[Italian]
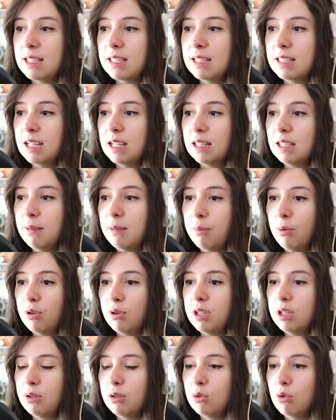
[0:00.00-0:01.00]
si sta tipo
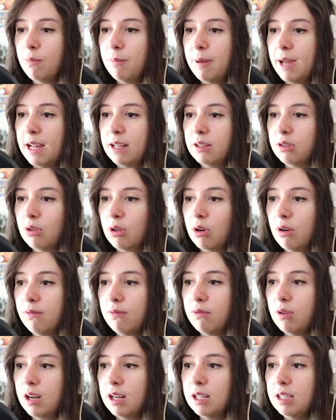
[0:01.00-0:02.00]
incupendo,
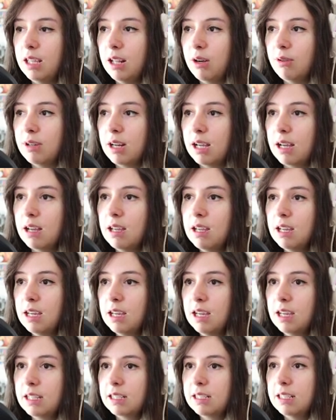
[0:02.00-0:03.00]
non vorrei dire una
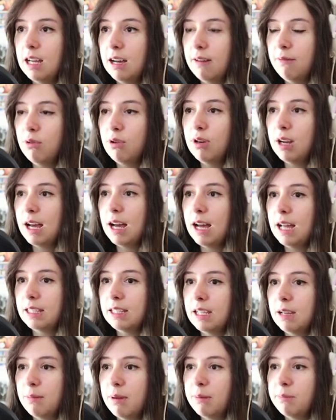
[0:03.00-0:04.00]

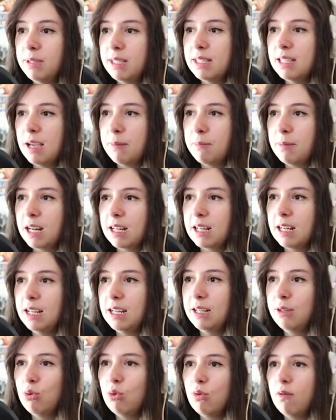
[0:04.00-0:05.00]
cavolata, ma mi sembra che
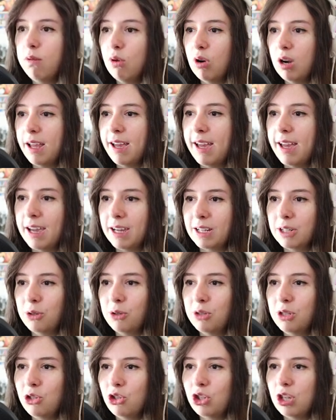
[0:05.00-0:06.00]
le nuvole,
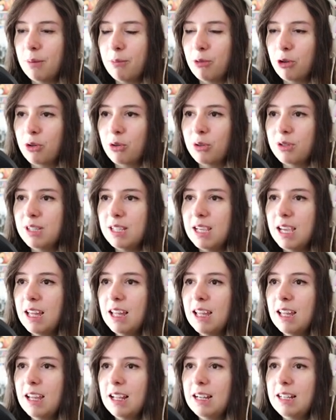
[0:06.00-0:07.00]
ecco, diciamo così,
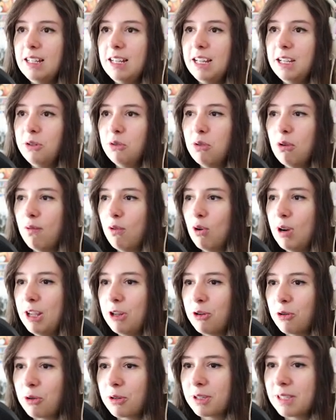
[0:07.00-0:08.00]
le
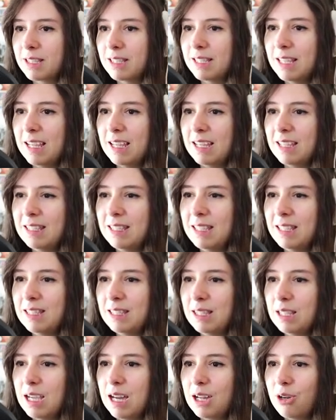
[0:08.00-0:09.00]
nuvole rosse si
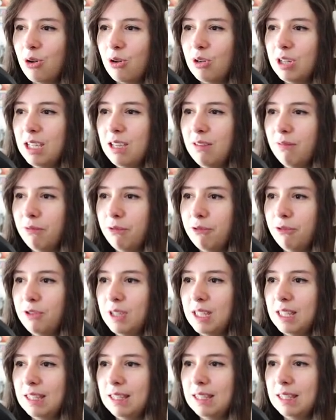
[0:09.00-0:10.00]
stiano
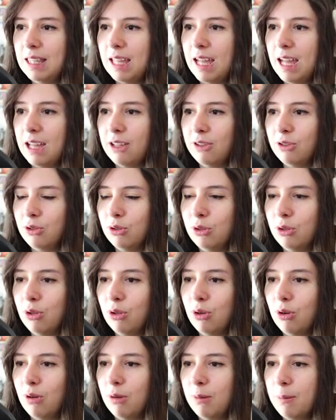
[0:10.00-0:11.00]

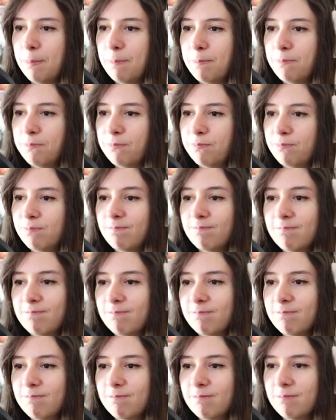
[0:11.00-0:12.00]
infittendo.
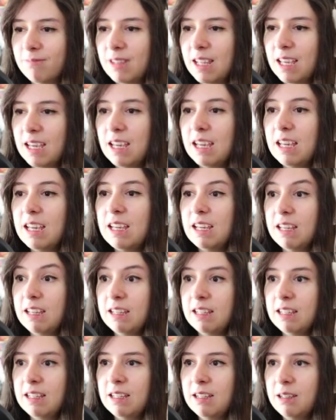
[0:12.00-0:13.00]

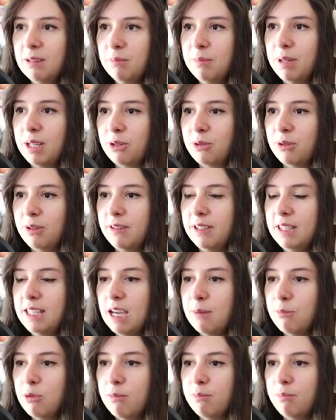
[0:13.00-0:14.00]
Per cui
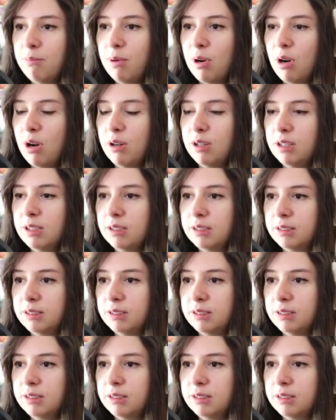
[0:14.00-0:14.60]
vediamo un po'